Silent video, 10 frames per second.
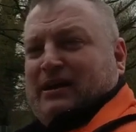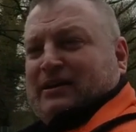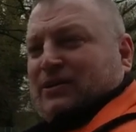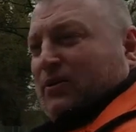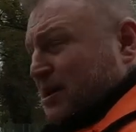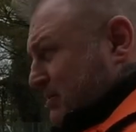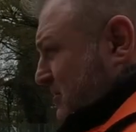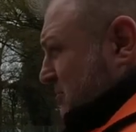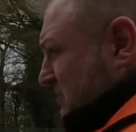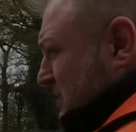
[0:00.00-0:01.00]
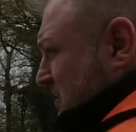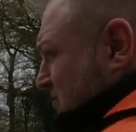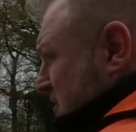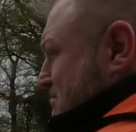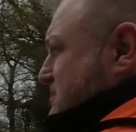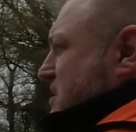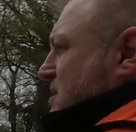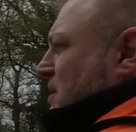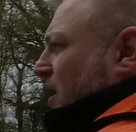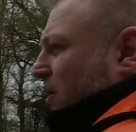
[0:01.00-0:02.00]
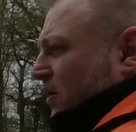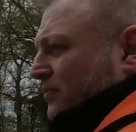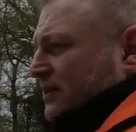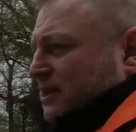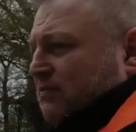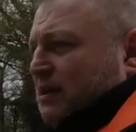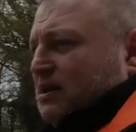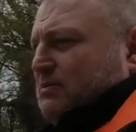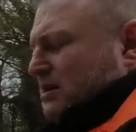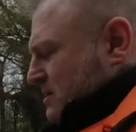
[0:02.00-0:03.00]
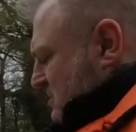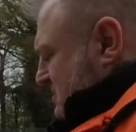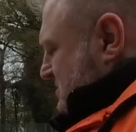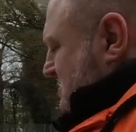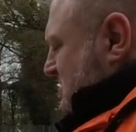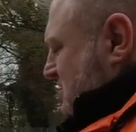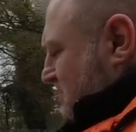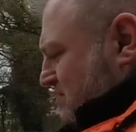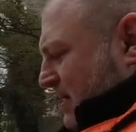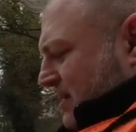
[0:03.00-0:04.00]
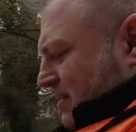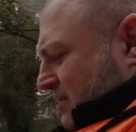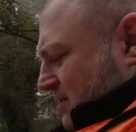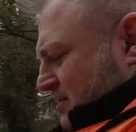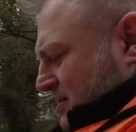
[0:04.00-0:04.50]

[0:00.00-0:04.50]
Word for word: eigentlich gar nicht mehr notwendig war. Und ich werde mir jetzt meinen